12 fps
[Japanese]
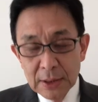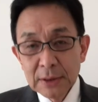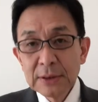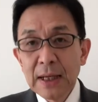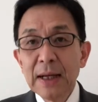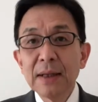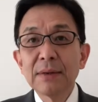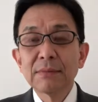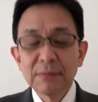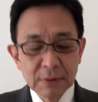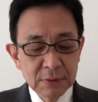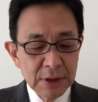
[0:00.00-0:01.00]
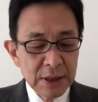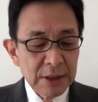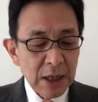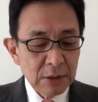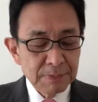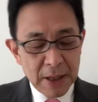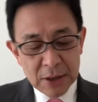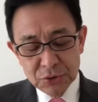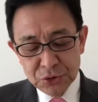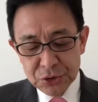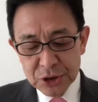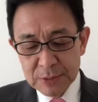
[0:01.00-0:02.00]
さあクリニカルパール
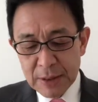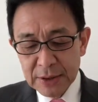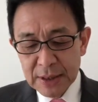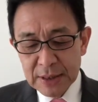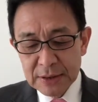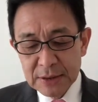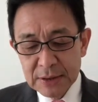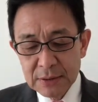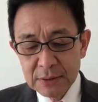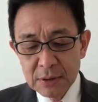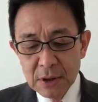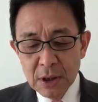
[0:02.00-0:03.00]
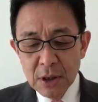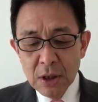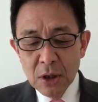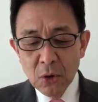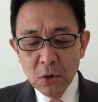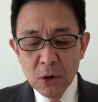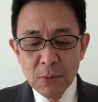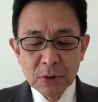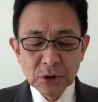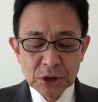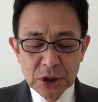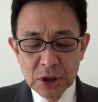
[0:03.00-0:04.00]
11番です訪
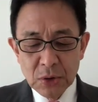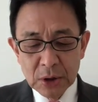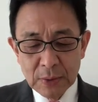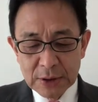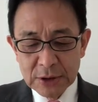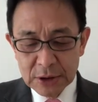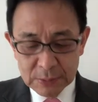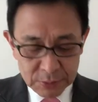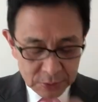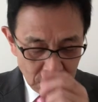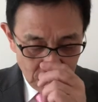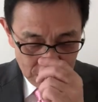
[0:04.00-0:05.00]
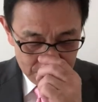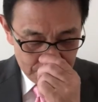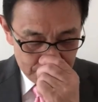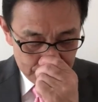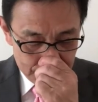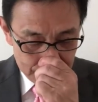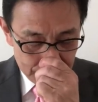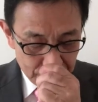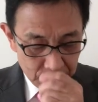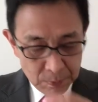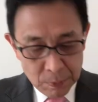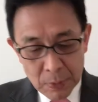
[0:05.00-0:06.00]
問診療には深部踏
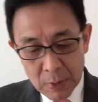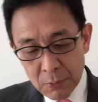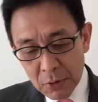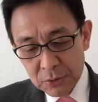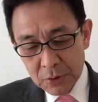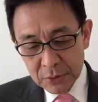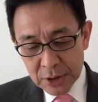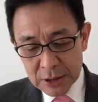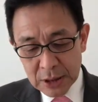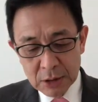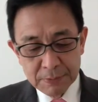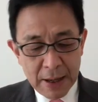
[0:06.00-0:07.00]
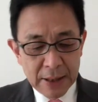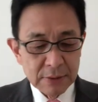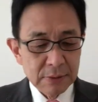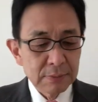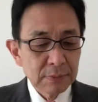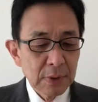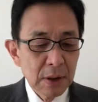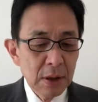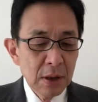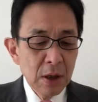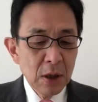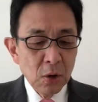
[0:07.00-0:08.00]
僕のクリニカルパール
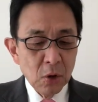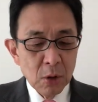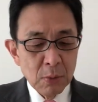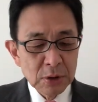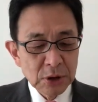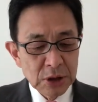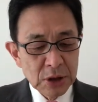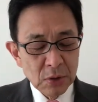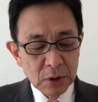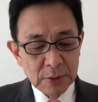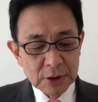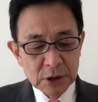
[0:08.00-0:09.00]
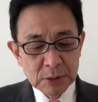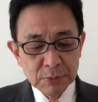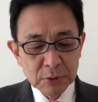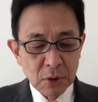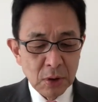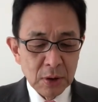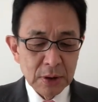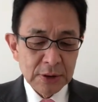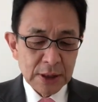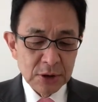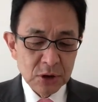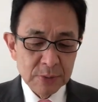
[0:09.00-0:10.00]
訪問診療には深部踏
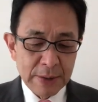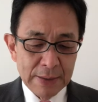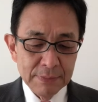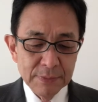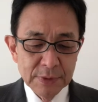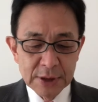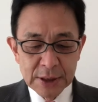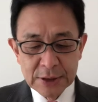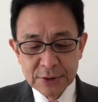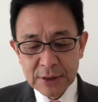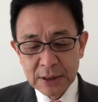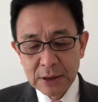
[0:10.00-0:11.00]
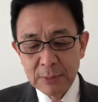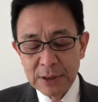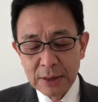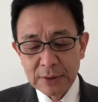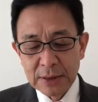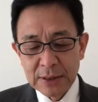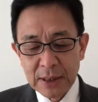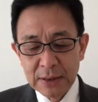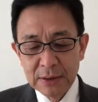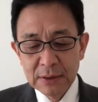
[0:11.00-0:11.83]
30番ぜひ使ってみてください